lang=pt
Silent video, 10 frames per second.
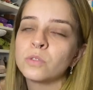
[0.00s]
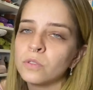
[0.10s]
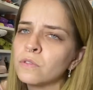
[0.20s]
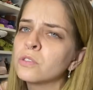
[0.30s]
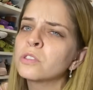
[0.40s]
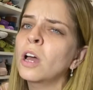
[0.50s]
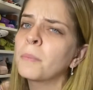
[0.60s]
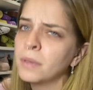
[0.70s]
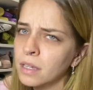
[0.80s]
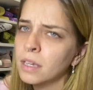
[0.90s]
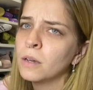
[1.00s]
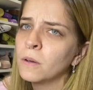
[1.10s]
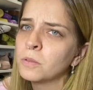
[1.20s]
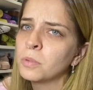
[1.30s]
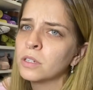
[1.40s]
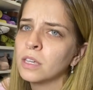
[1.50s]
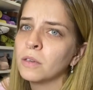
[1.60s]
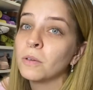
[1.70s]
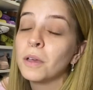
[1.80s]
quando eu vou no shopping, eu ando um pouquinho.